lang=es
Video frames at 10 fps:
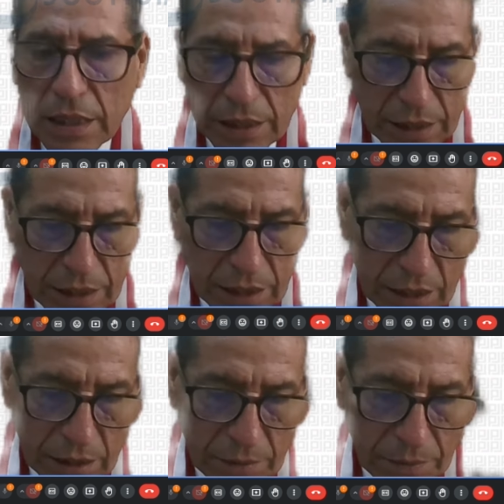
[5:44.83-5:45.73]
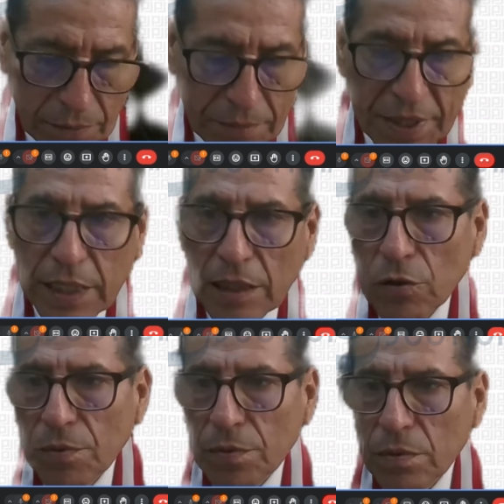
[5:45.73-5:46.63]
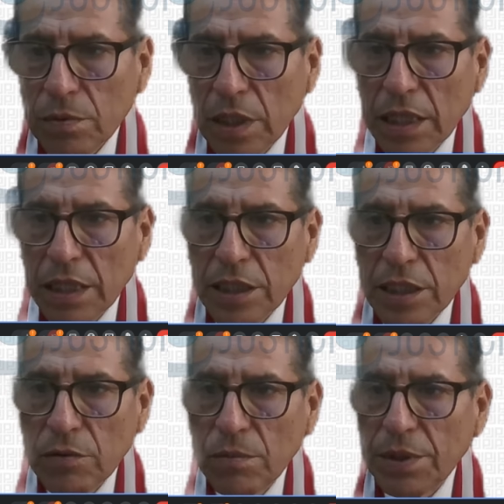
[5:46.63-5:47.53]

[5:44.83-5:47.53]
a expedir la resolución correspondiente.